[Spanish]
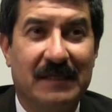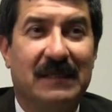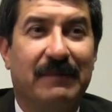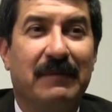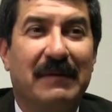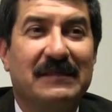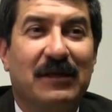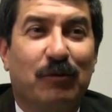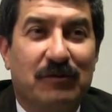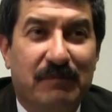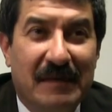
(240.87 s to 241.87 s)
estaban más
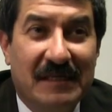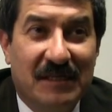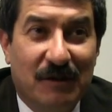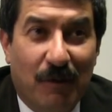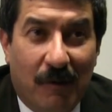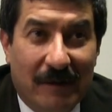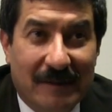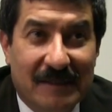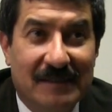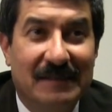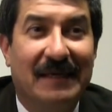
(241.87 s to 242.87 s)
de 2.000
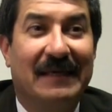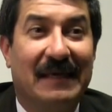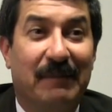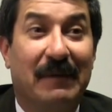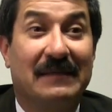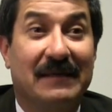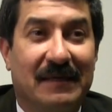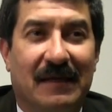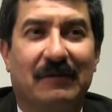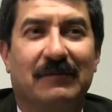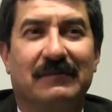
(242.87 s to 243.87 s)
chihuahuenses en la Plaza
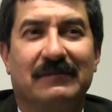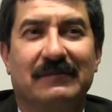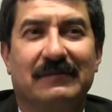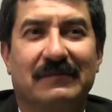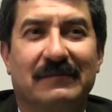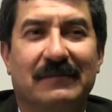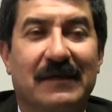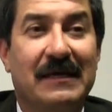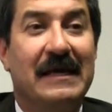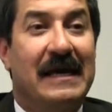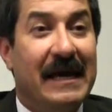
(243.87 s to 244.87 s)
Hidalgo.
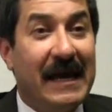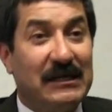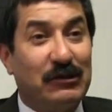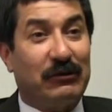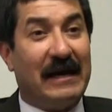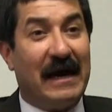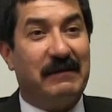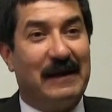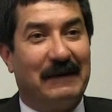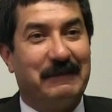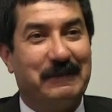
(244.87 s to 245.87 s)
Eso te
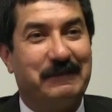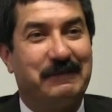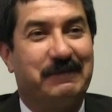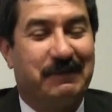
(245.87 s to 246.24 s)
habla